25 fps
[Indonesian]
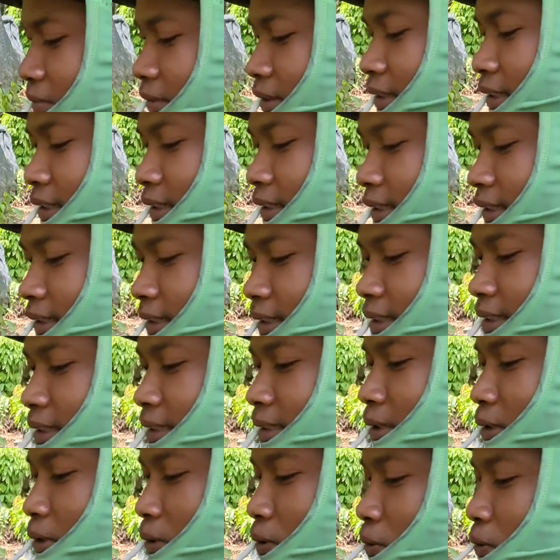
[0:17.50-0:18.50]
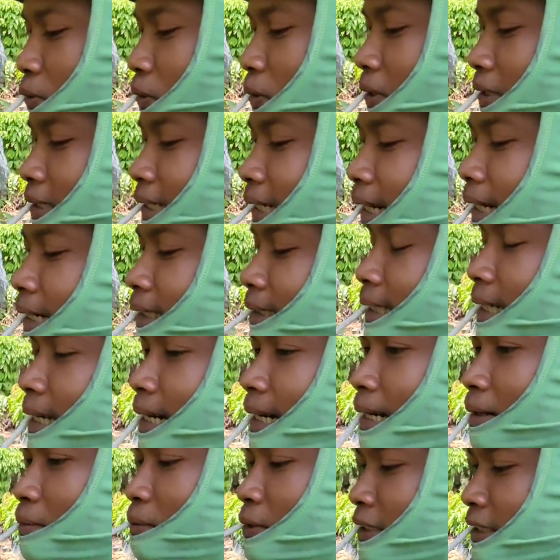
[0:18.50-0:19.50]
Tutorial Tutorial
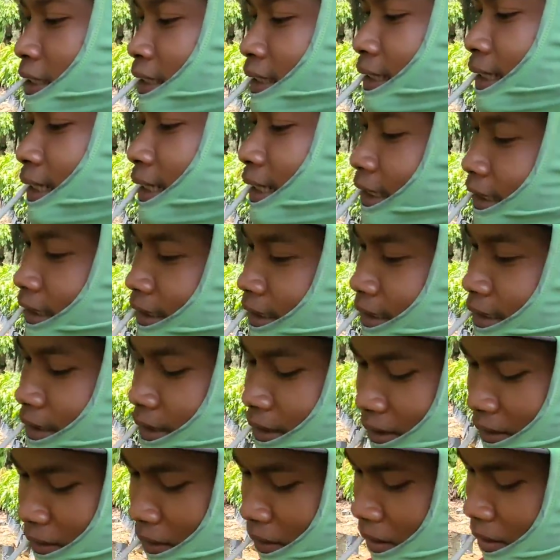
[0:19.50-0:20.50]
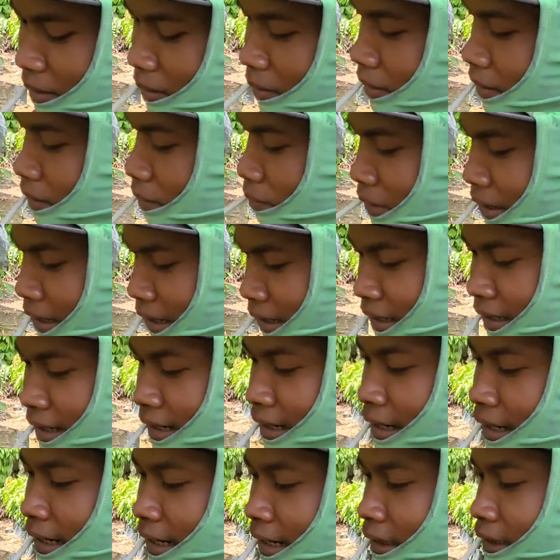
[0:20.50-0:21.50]
cara menyetek
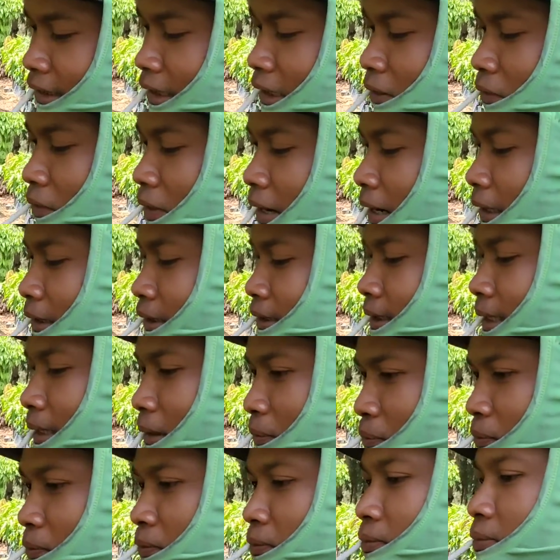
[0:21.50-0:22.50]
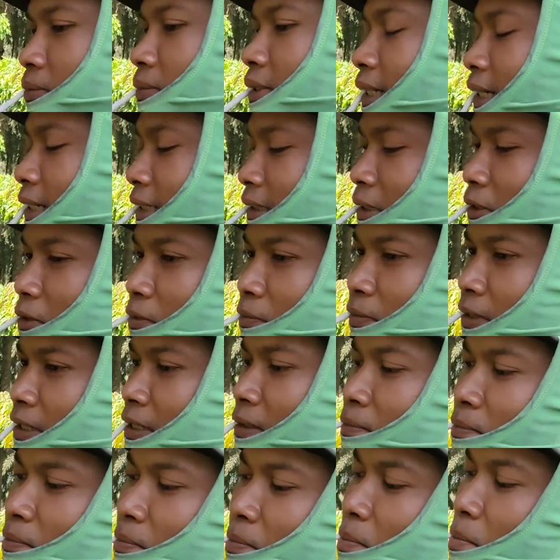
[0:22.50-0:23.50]
Mangga atau asam Atau
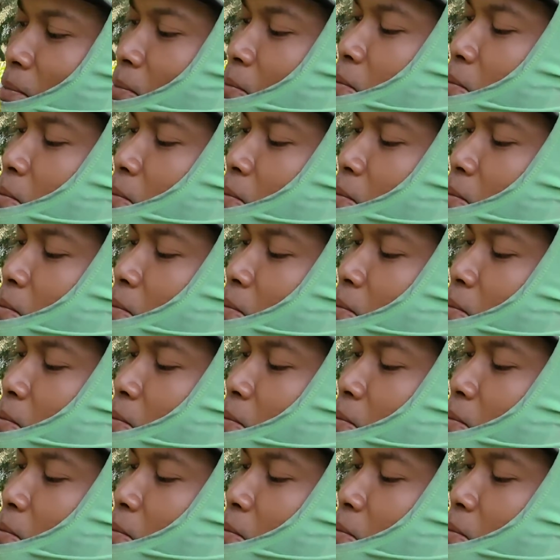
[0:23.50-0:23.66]
pelem